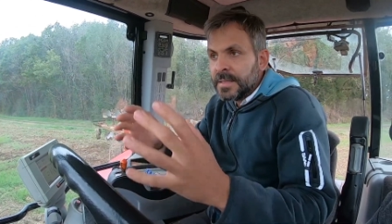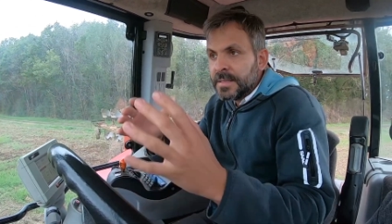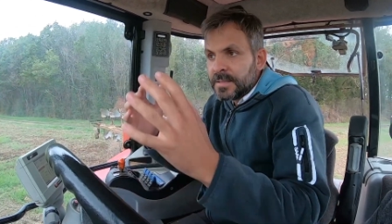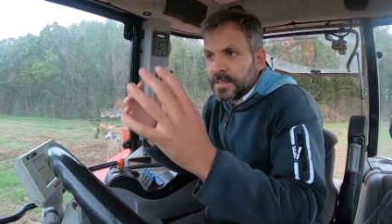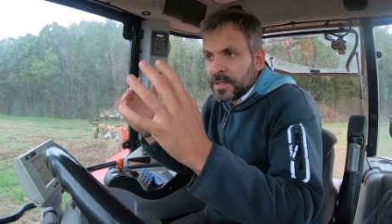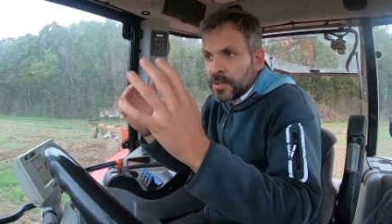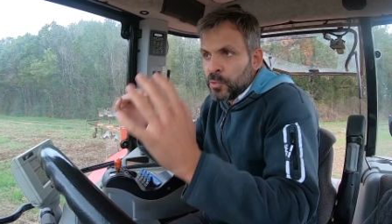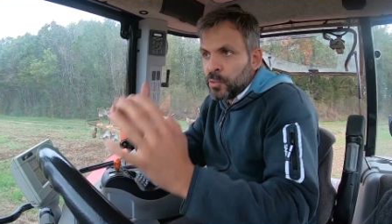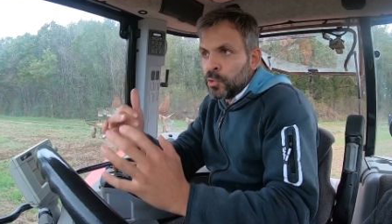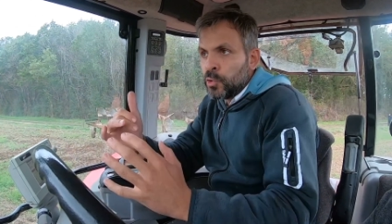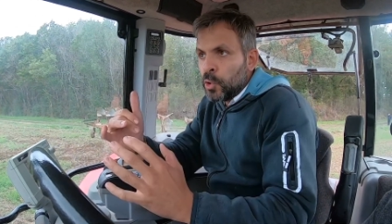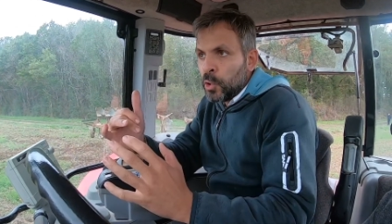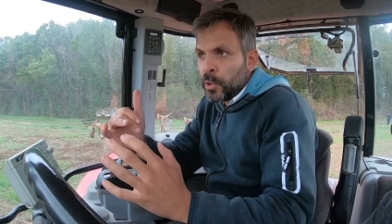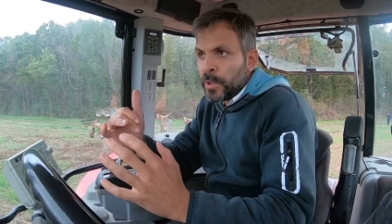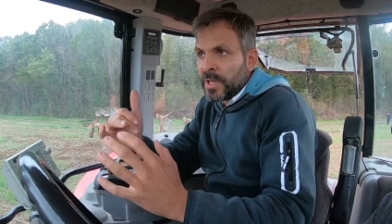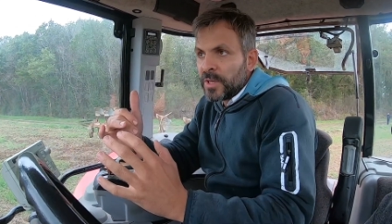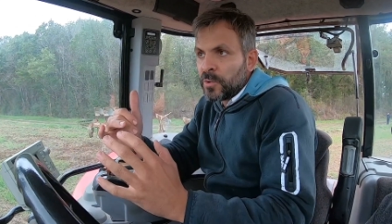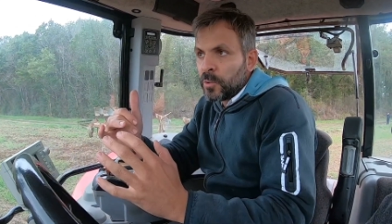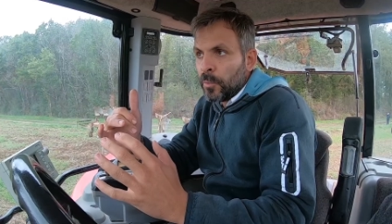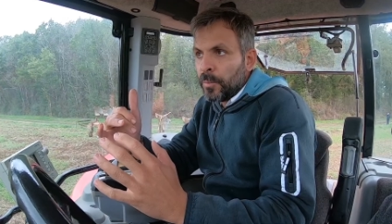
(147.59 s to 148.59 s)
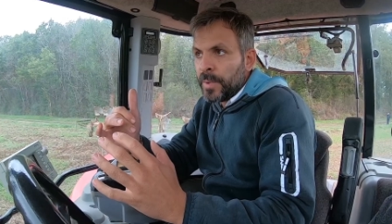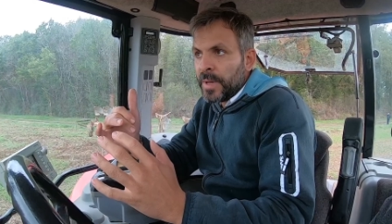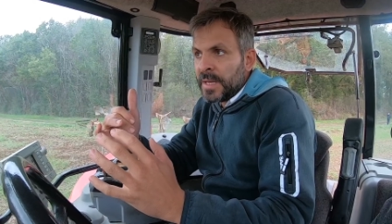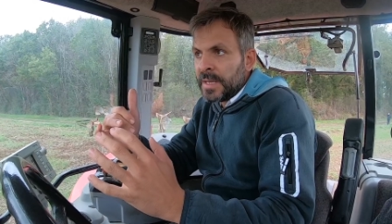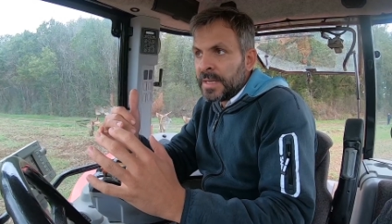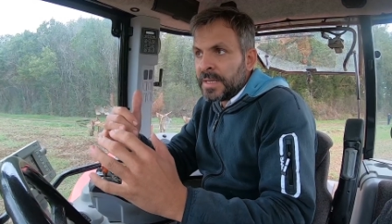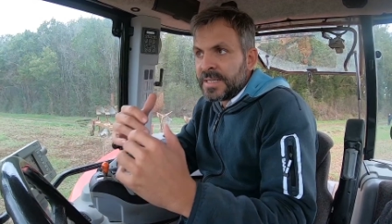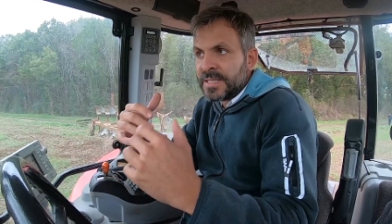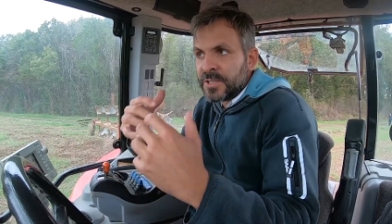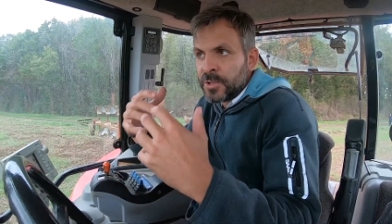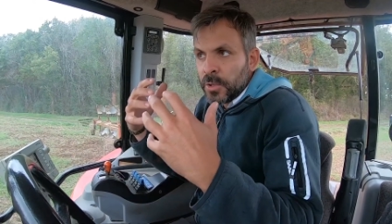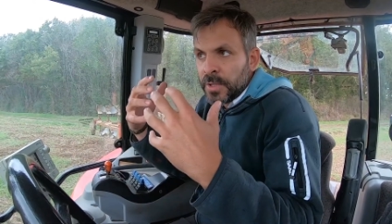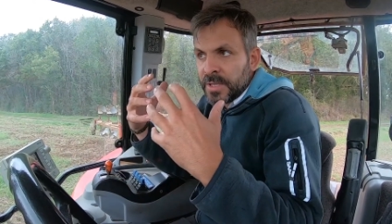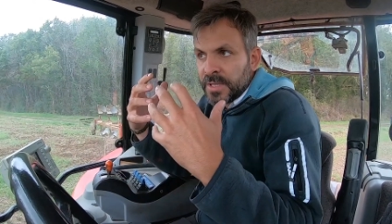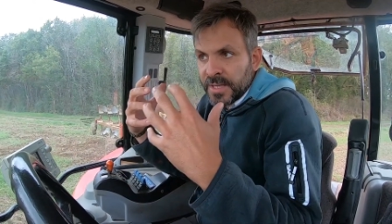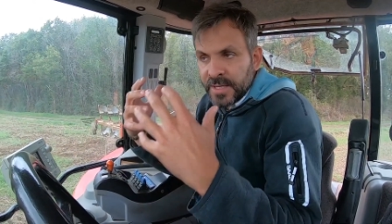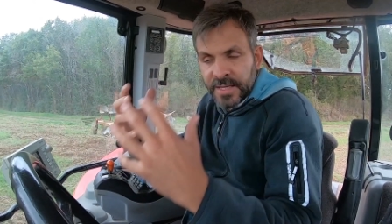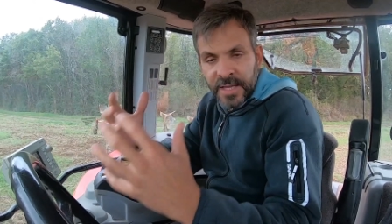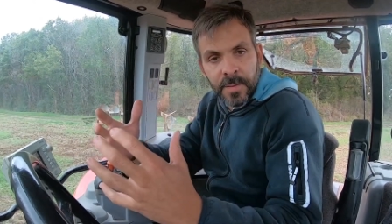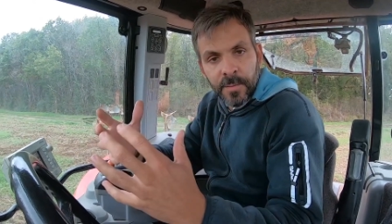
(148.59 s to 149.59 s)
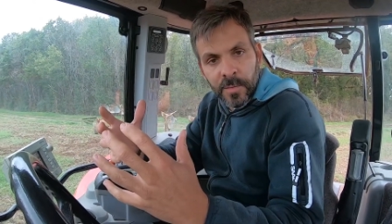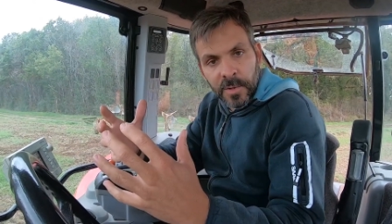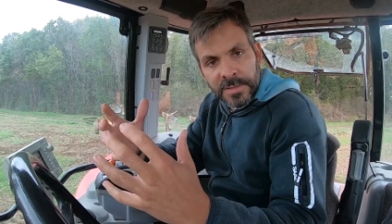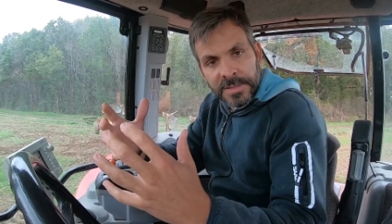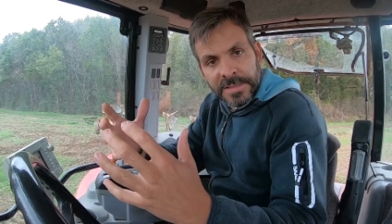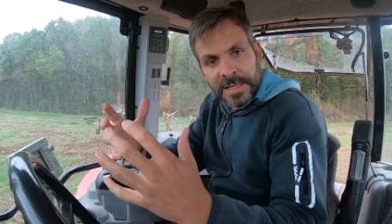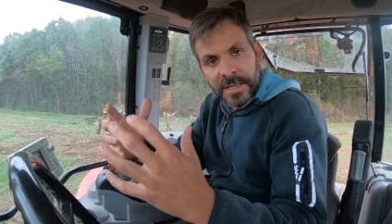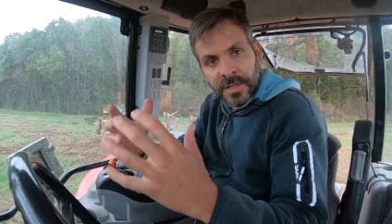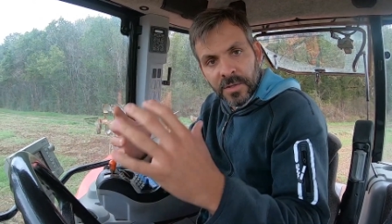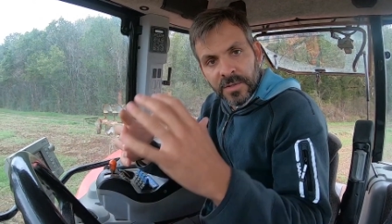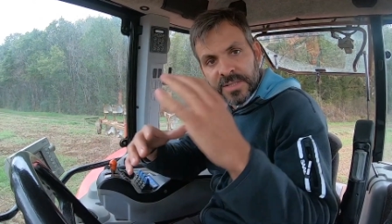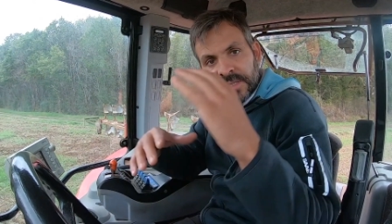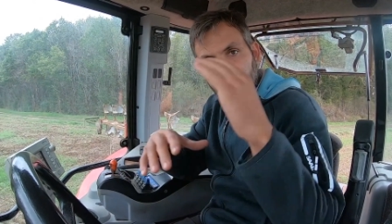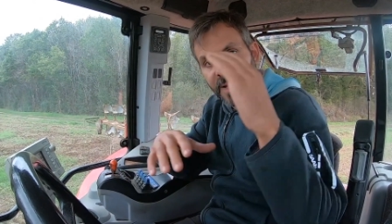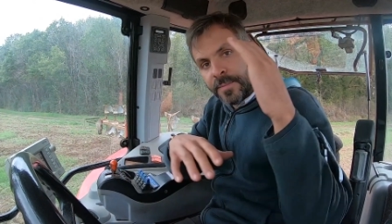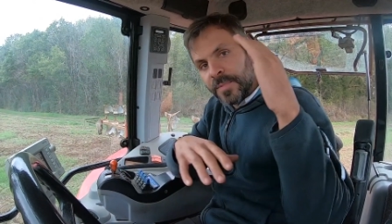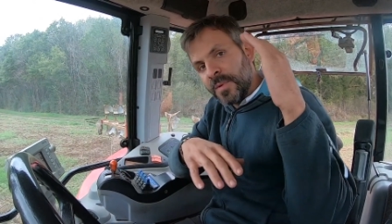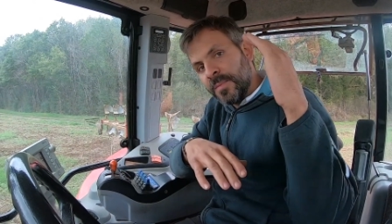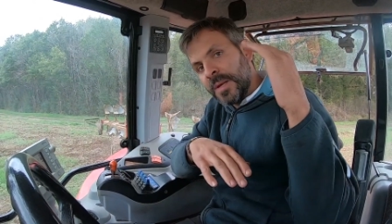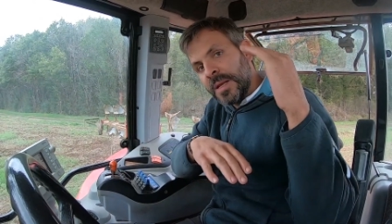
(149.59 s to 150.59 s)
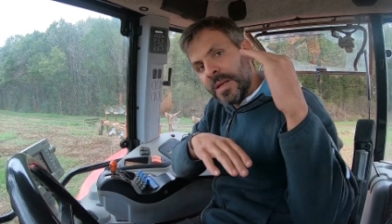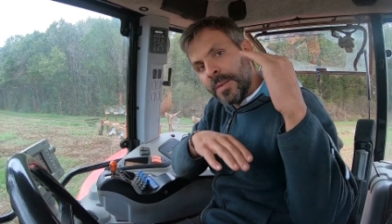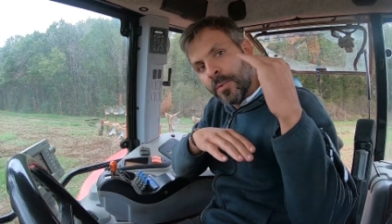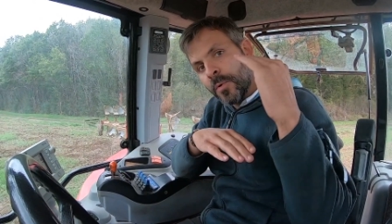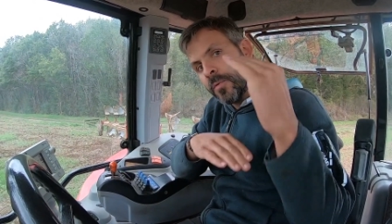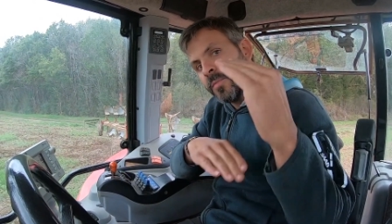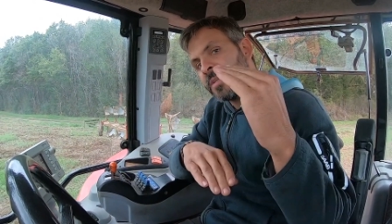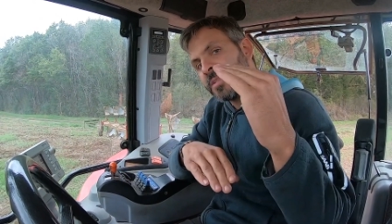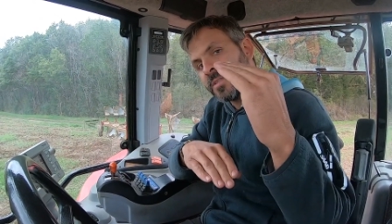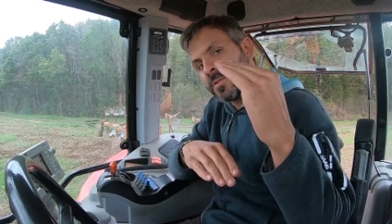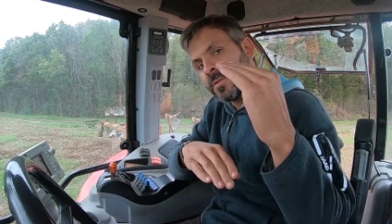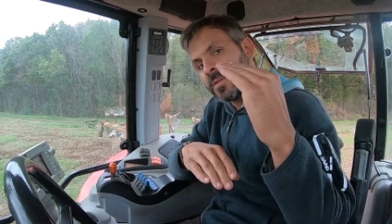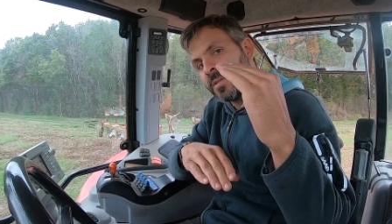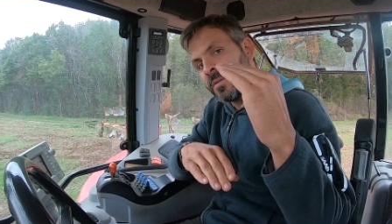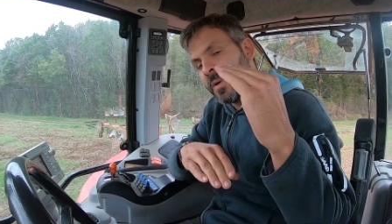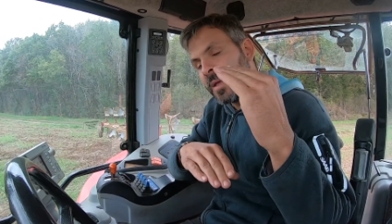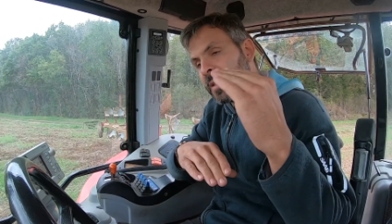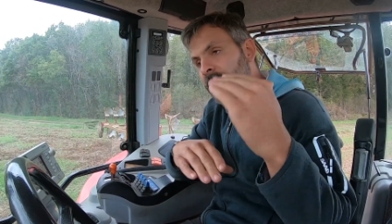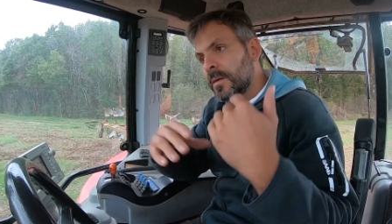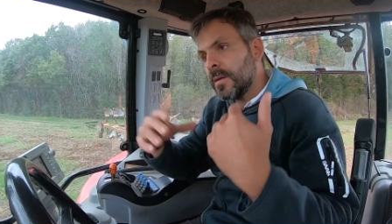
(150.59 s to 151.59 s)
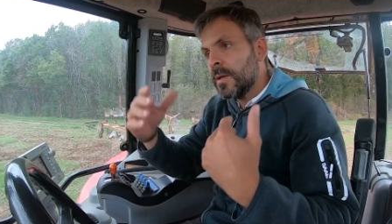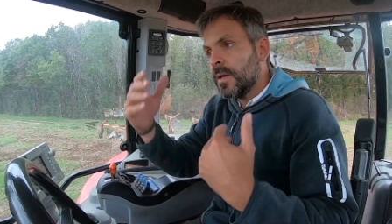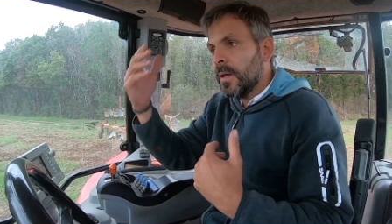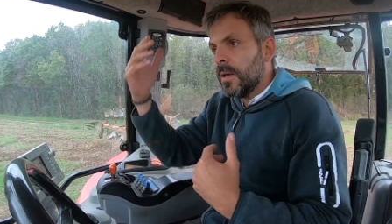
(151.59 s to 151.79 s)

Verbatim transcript: c'est que toute l'eau qui est tombée, les sols étaient tellement secs que ça imbibé les premiers centimètres